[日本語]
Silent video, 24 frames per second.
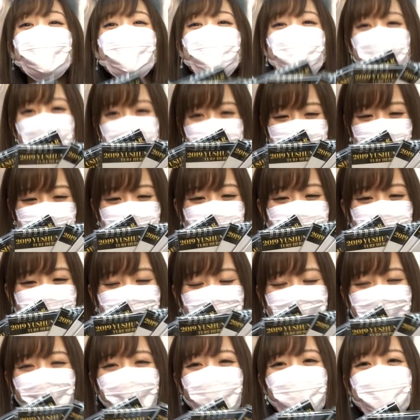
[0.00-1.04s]
いいでしょうか
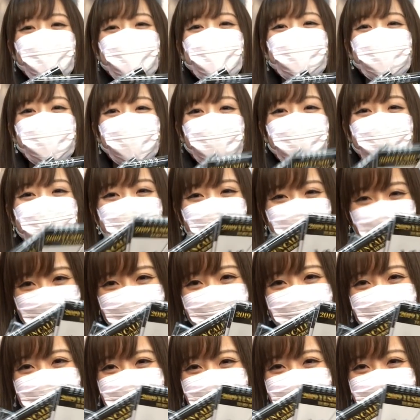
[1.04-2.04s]
欲しい方いらっしゃいますか